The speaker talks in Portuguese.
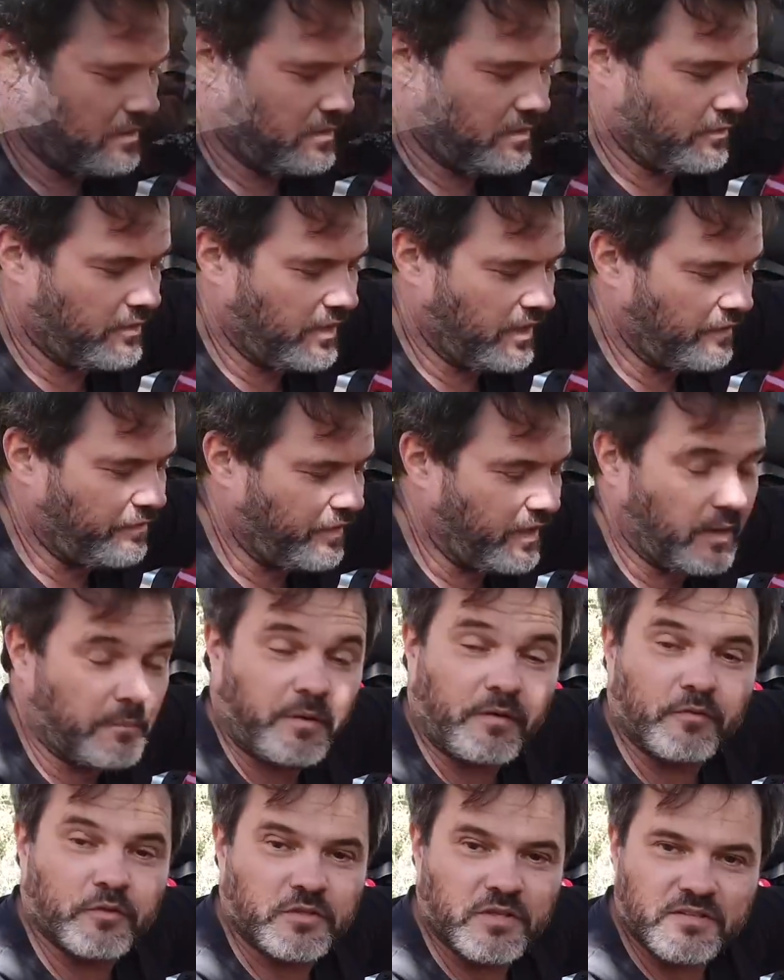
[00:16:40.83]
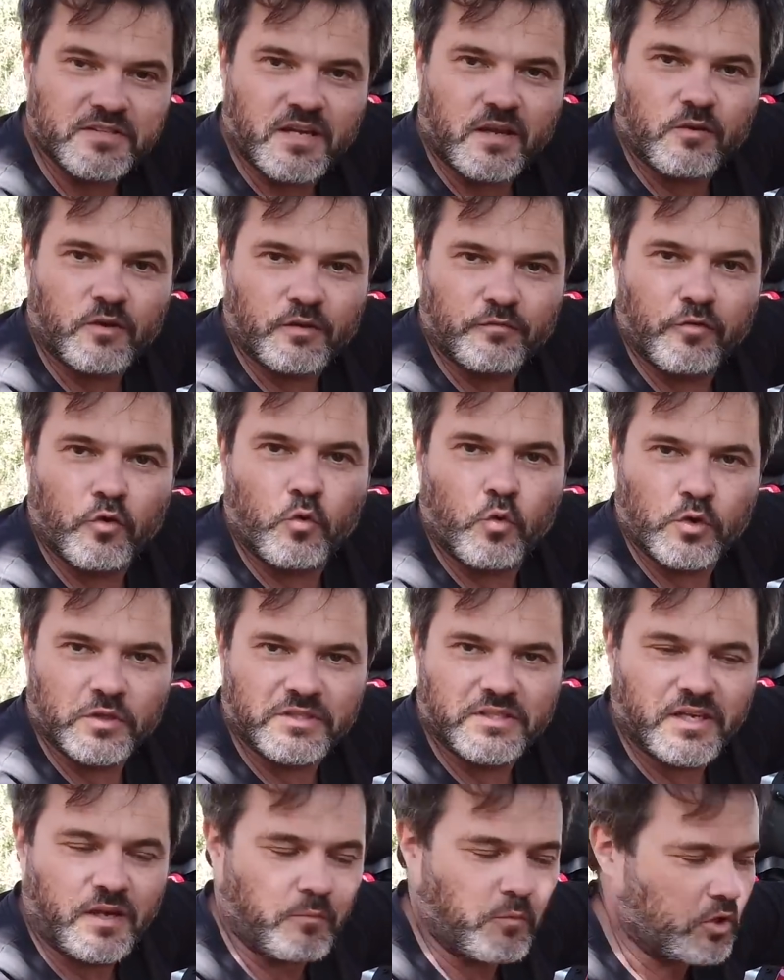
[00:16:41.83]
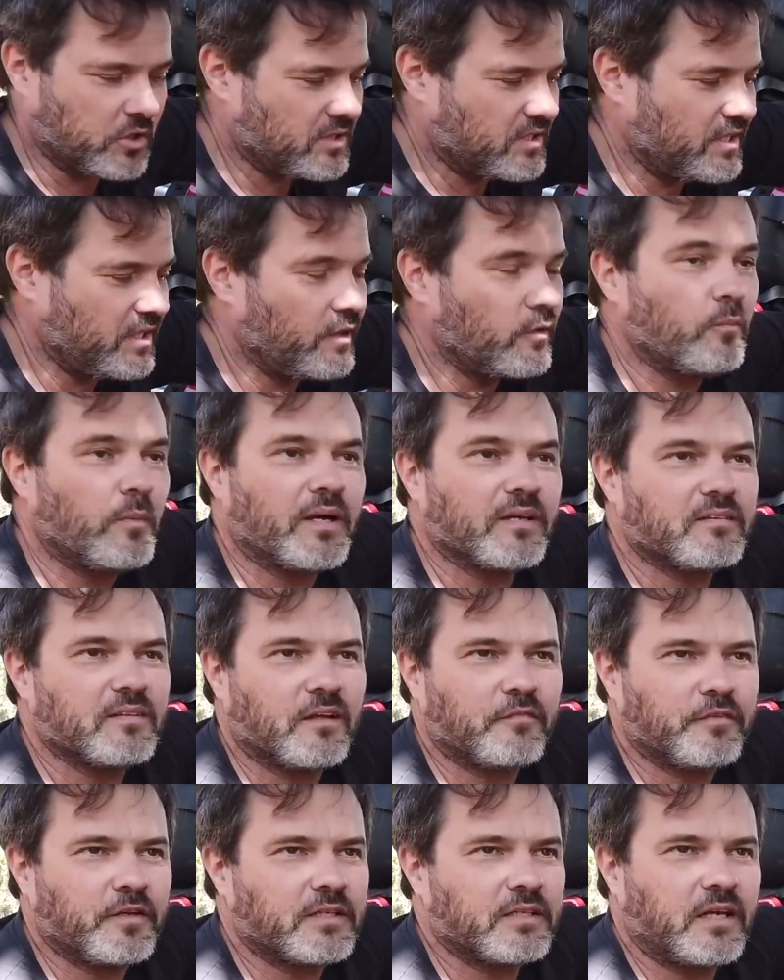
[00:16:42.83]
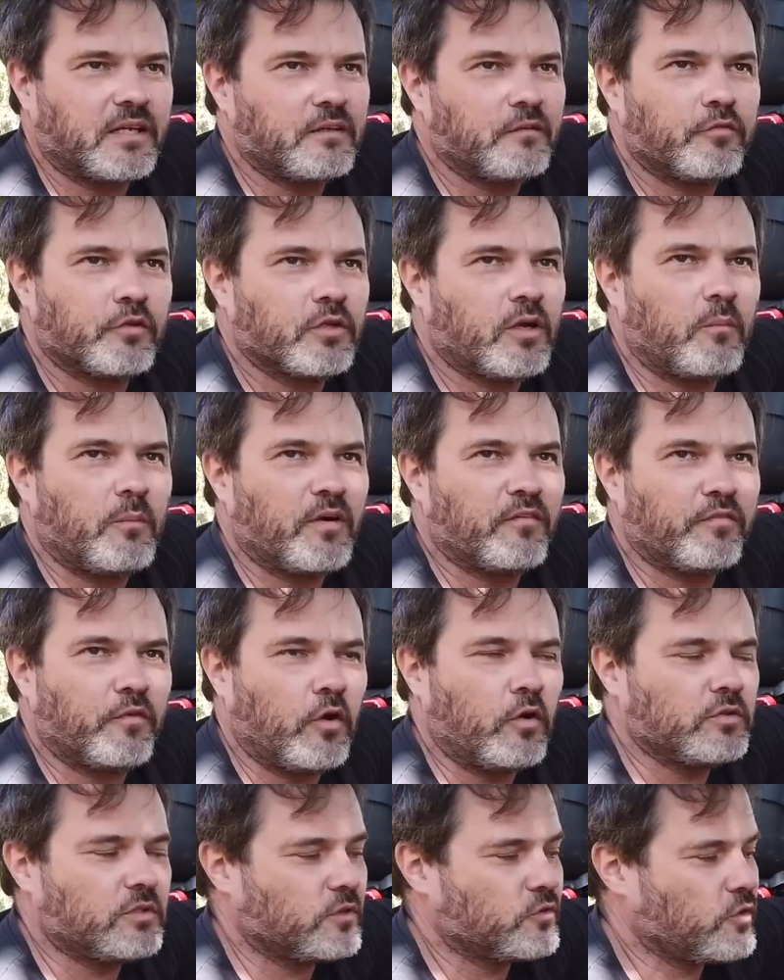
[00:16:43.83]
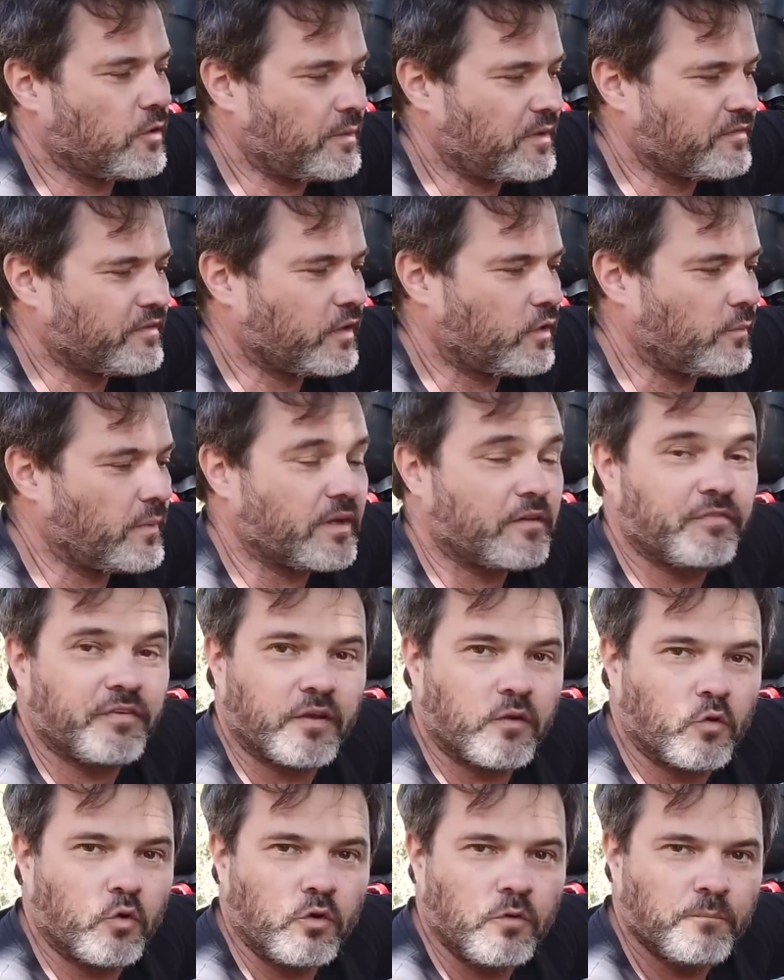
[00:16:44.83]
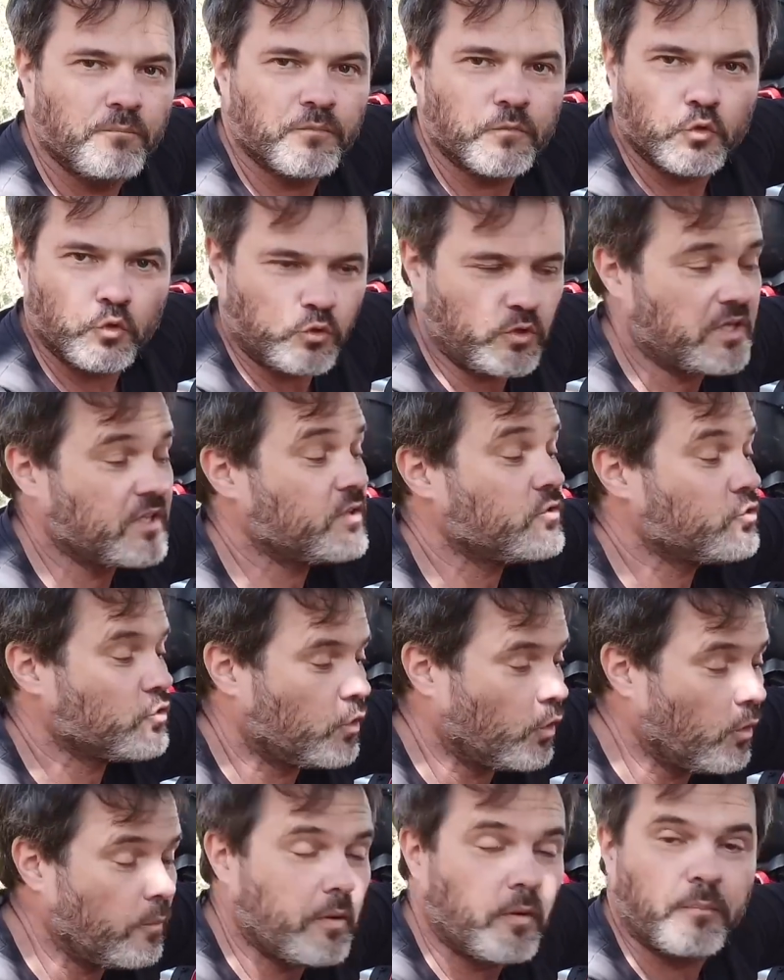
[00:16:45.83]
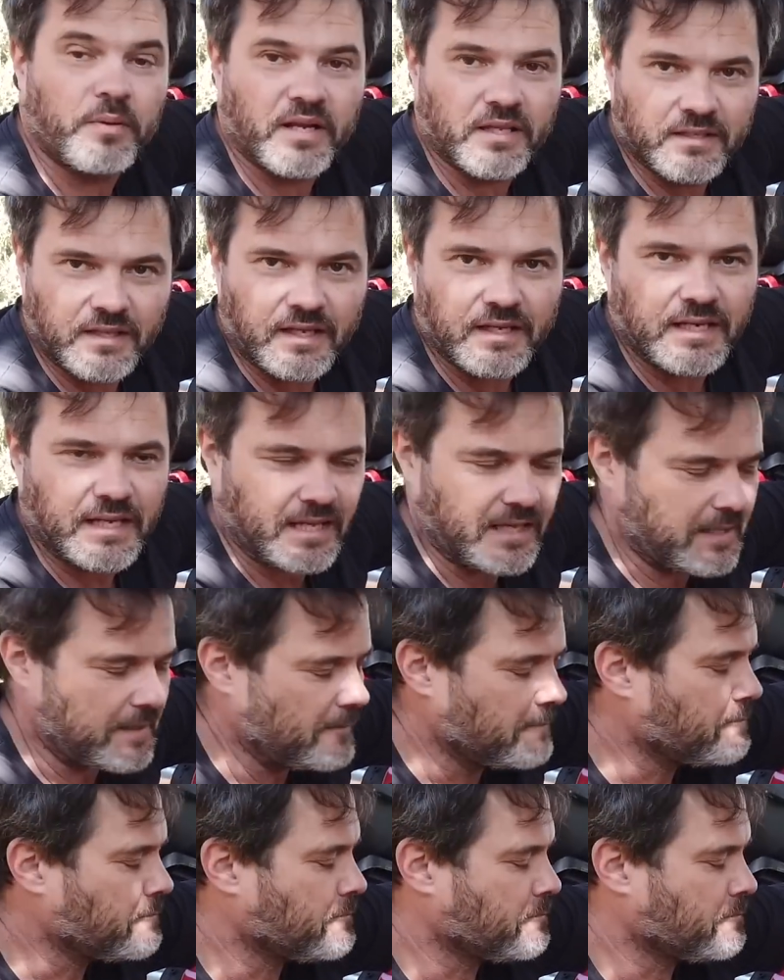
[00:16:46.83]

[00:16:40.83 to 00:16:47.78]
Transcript: Eu queria falar para vocês que agora eu vou curtir a motinho, mas na verdade eu vou dar uma volta só para ver como é que ficou. Toda é desculpa para andar nela.